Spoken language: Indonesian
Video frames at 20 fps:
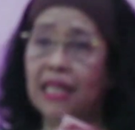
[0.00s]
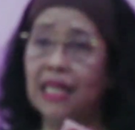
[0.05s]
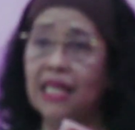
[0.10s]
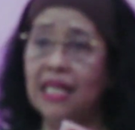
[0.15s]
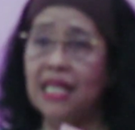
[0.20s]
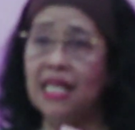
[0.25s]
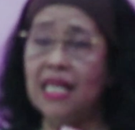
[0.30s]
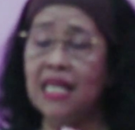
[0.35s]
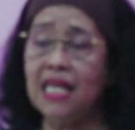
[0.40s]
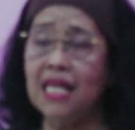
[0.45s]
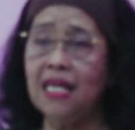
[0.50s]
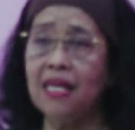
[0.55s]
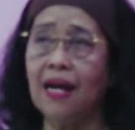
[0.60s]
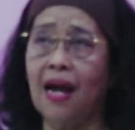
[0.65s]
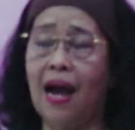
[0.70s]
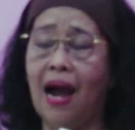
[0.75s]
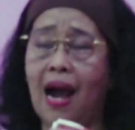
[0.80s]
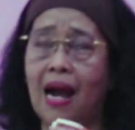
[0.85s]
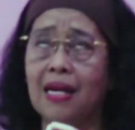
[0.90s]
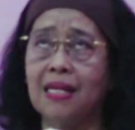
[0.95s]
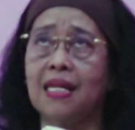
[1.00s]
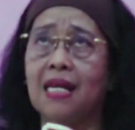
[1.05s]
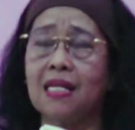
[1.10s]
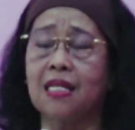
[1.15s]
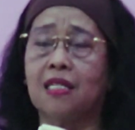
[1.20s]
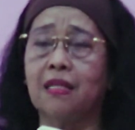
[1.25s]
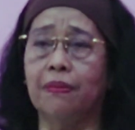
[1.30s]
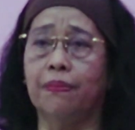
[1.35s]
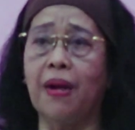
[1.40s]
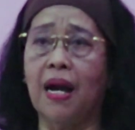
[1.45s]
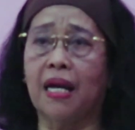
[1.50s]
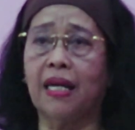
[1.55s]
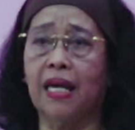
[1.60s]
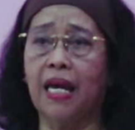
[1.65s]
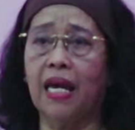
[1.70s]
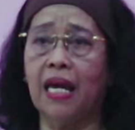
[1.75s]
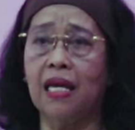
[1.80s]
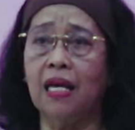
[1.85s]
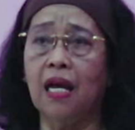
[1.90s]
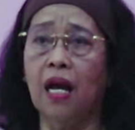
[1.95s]
ini hanya
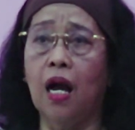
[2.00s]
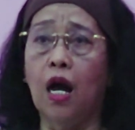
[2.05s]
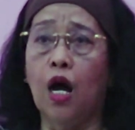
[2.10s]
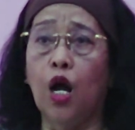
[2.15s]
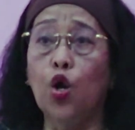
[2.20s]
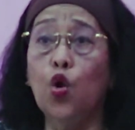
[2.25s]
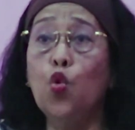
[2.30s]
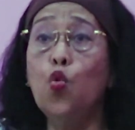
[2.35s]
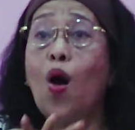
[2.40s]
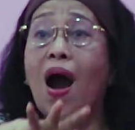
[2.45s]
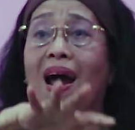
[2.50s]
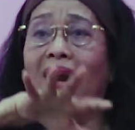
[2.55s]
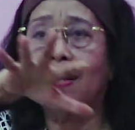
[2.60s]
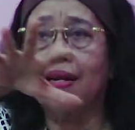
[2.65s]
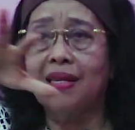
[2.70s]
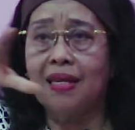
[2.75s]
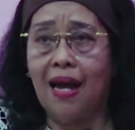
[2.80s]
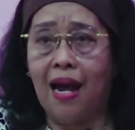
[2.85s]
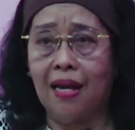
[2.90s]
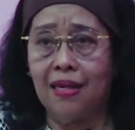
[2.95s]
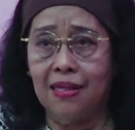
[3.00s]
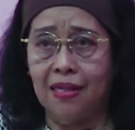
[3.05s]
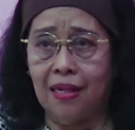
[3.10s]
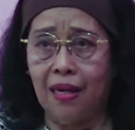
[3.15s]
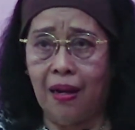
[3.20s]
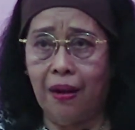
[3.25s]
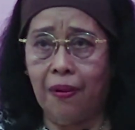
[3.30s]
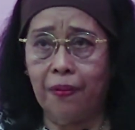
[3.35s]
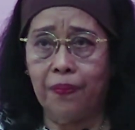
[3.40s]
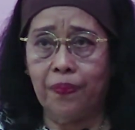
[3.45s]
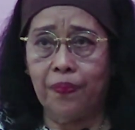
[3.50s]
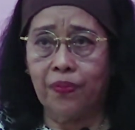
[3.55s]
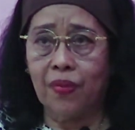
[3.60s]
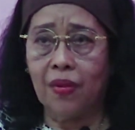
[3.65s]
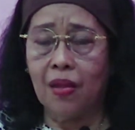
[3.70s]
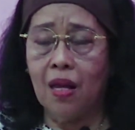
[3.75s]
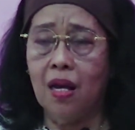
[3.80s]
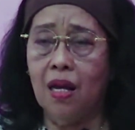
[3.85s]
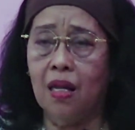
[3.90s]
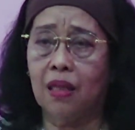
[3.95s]
sebagai luarnya aja.
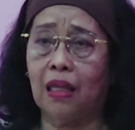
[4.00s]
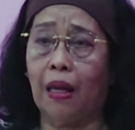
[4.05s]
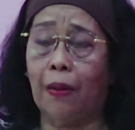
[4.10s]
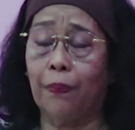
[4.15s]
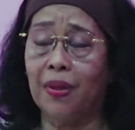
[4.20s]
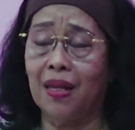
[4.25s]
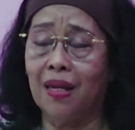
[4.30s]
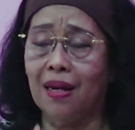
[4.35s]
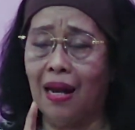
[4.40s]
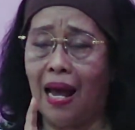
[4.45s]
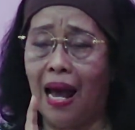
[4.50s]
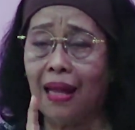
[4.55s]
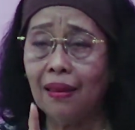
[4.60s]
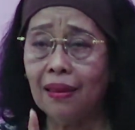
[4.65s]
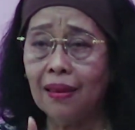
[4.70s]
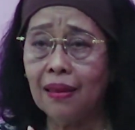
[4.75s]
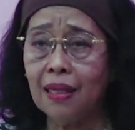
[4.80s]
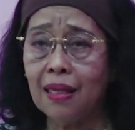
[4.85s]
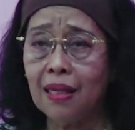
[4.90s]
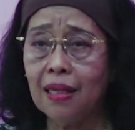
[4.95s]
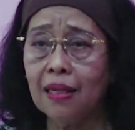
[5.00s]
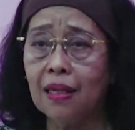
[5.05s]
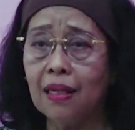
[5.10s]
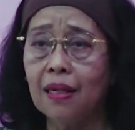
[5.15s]
Tapi nanti